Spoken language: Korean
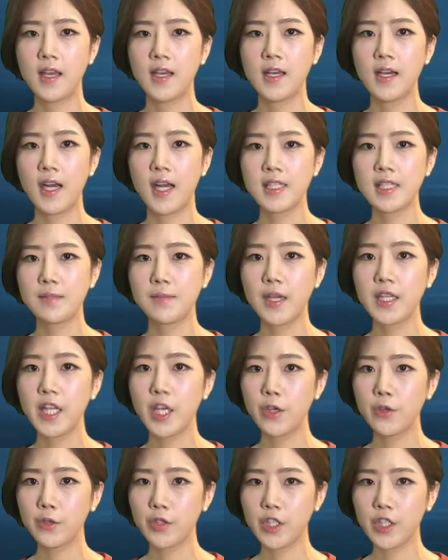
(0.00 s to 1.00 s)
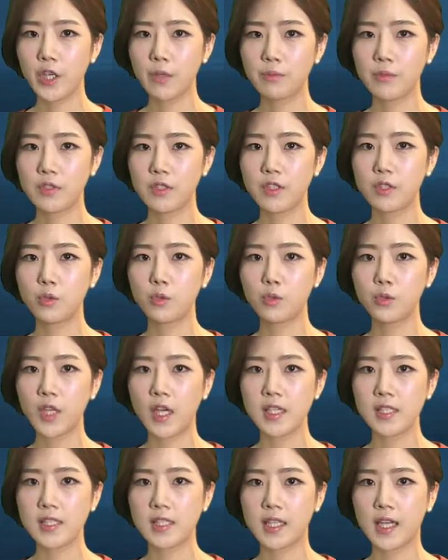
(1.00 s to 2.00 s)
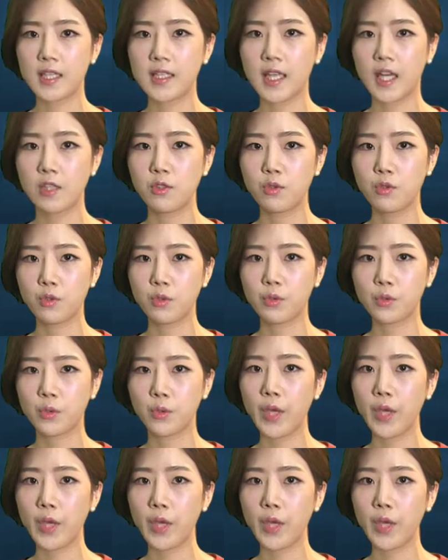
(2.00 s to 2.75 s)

하지만 해운 기업들은 운항 시간 단축으로